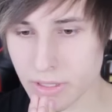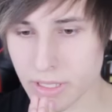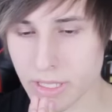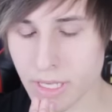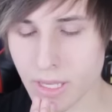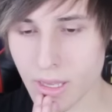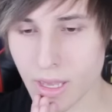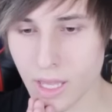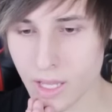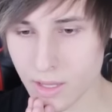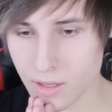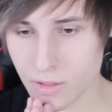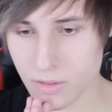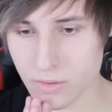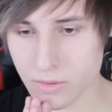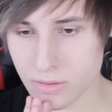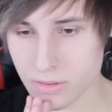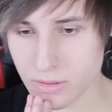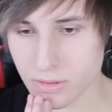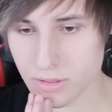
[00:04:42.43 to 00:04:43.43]
окей,
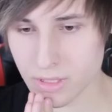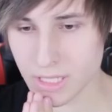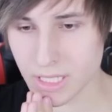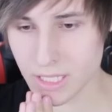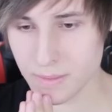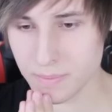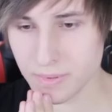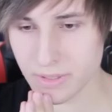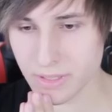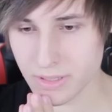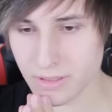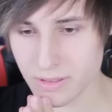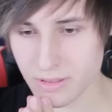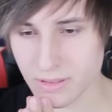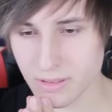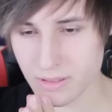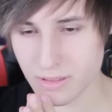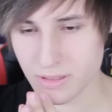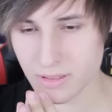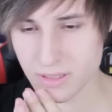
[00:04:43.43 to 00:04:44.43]
ну, как бы...
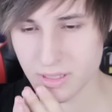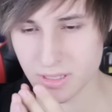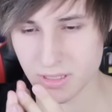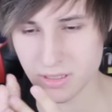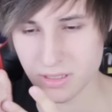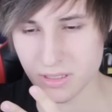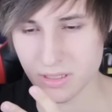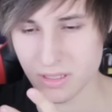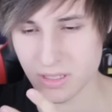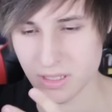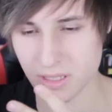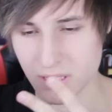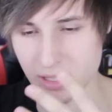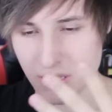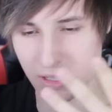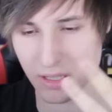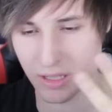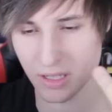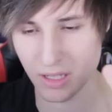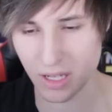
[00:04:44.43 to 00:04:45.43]

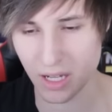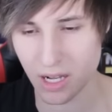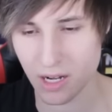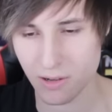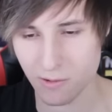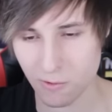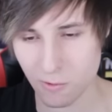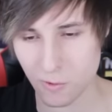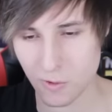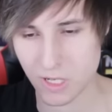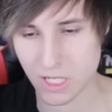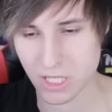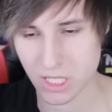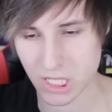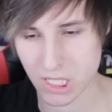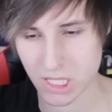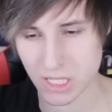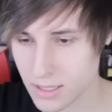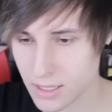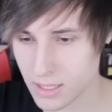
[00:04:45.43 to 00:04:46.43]

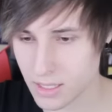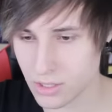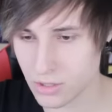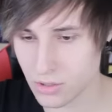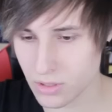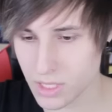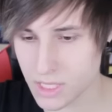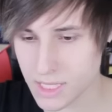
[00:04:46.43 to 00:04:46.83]
Хорош. Хорошо,